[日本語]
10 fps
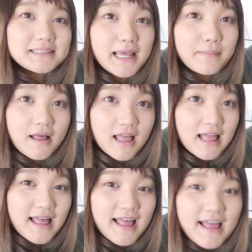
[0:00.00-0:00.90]
ござい
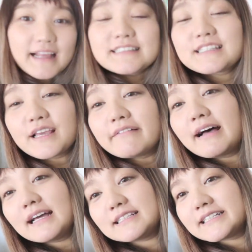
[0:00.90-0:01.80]
ます。今日
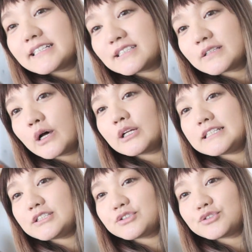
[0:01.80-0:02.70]
はじゅうがつの
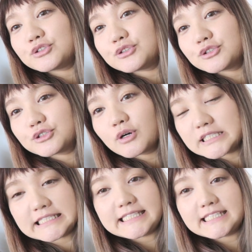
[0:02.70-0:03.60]
にじゅう
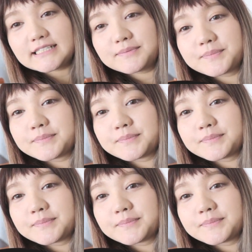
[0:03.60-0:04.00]
ごにち、